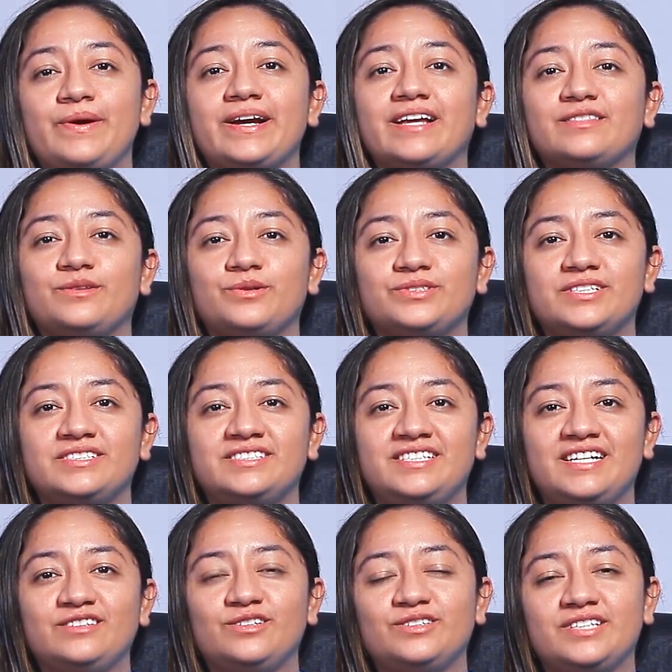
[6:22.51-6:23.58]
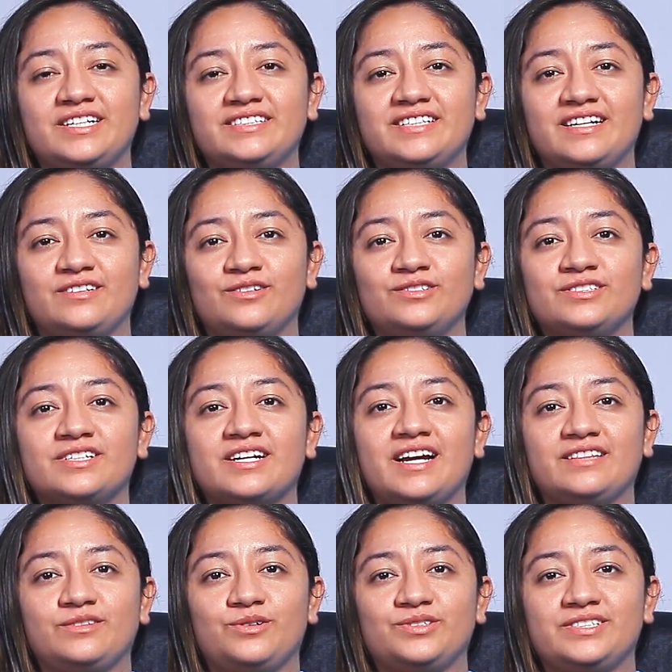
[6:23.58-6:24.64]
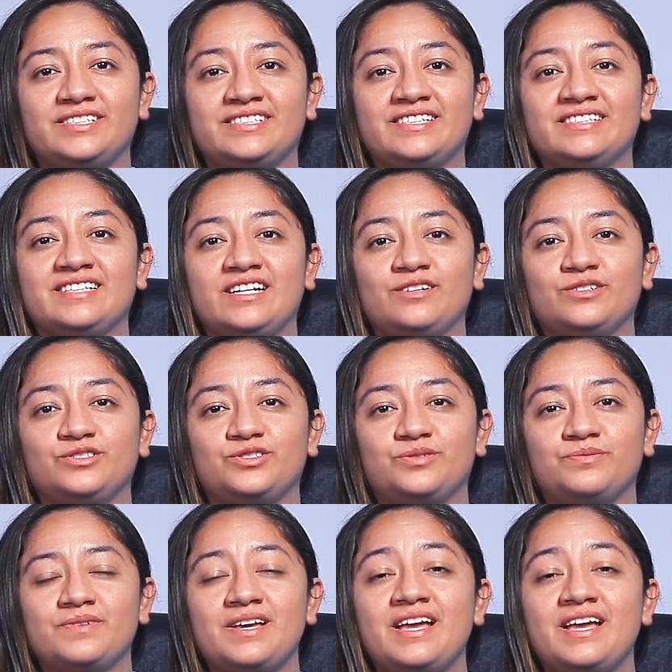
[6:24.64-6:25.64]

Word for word: 914-132-1468.